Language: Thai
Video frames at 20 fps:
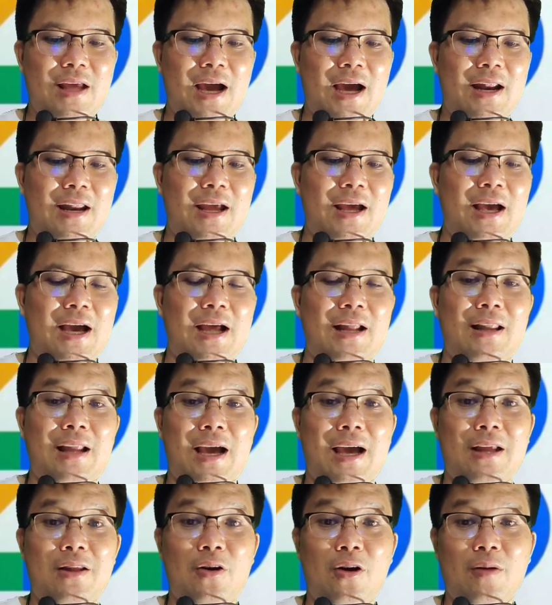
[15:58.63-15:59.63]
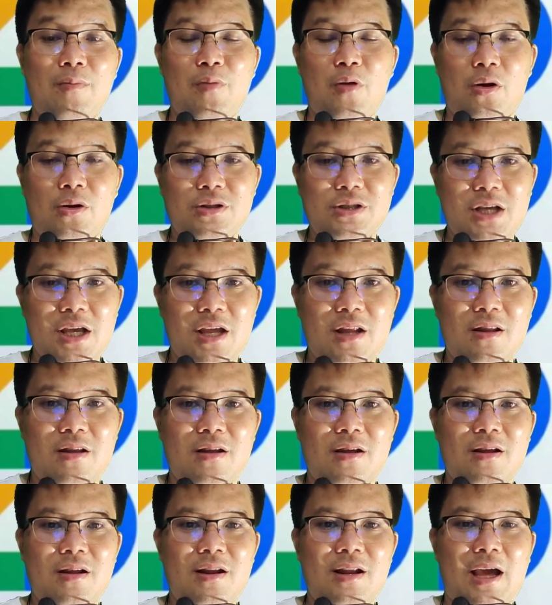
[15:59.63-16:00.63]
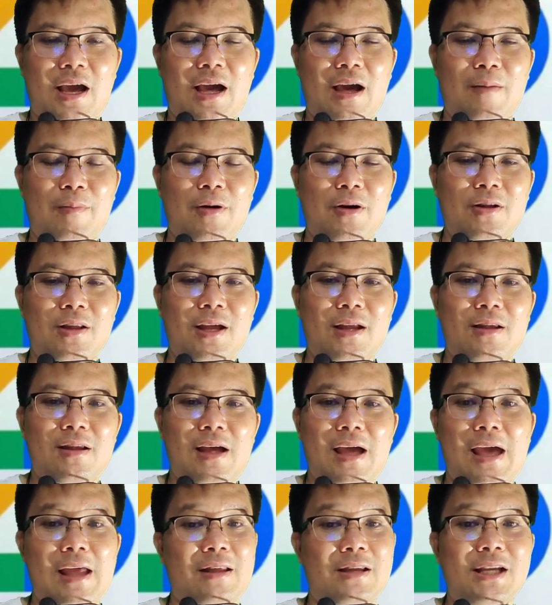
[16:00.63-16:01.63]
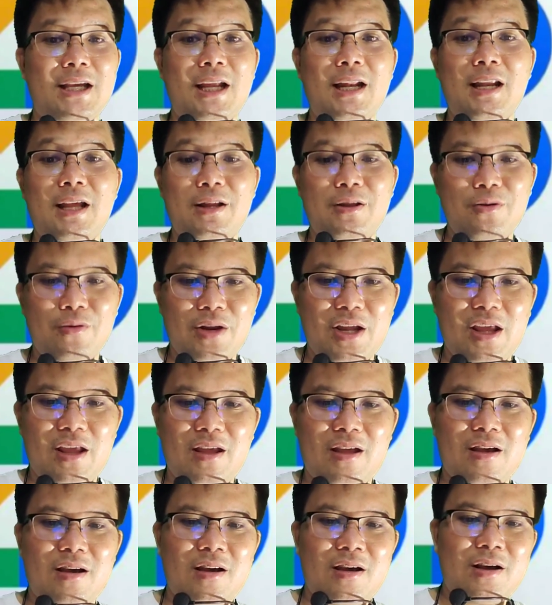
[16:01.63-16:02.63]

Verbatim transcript: ญาตในการถ่ายทอดบล็อกเชนนะครับก็จะแทนเชนลิงตรงนี้